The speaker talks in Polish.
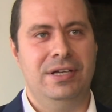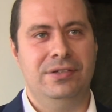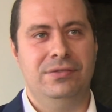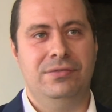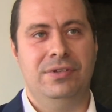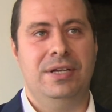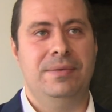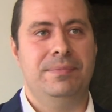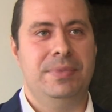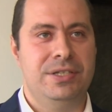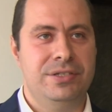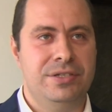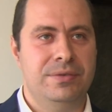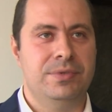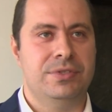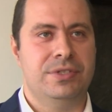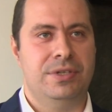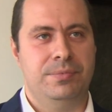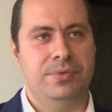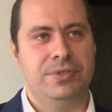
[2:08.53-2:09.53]
które będzie
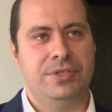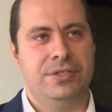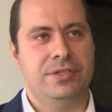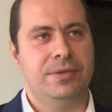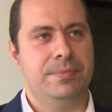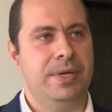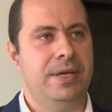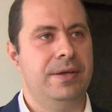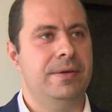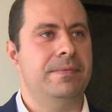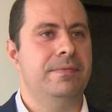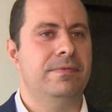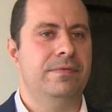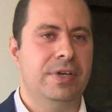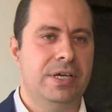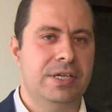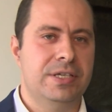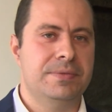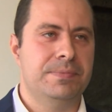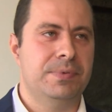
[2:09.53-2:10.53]
można później sobie w
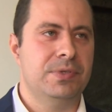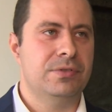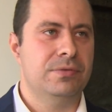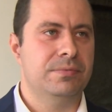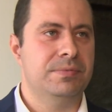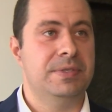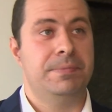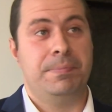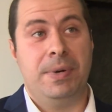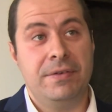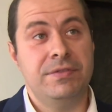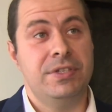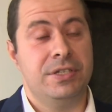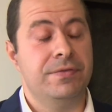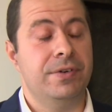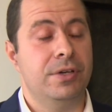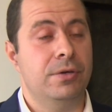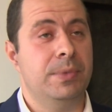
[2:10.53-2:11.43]
jakiś sposób sprawdzić swoje